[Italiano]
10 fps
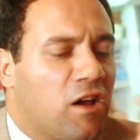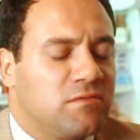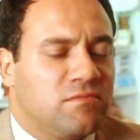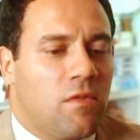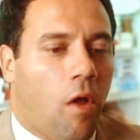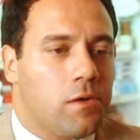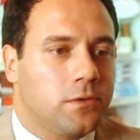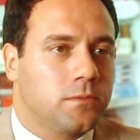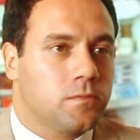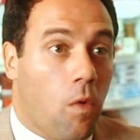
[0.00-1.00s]
È
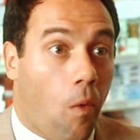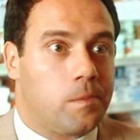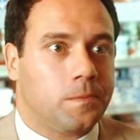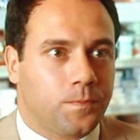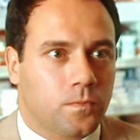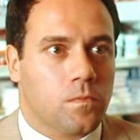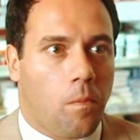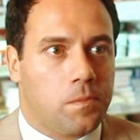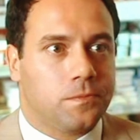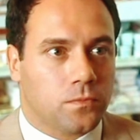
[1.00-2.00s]
zucchero, Sergio,
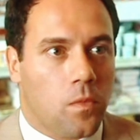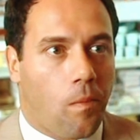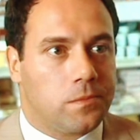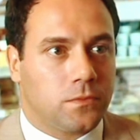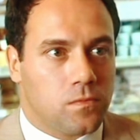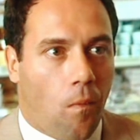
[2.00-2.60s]
lo senti?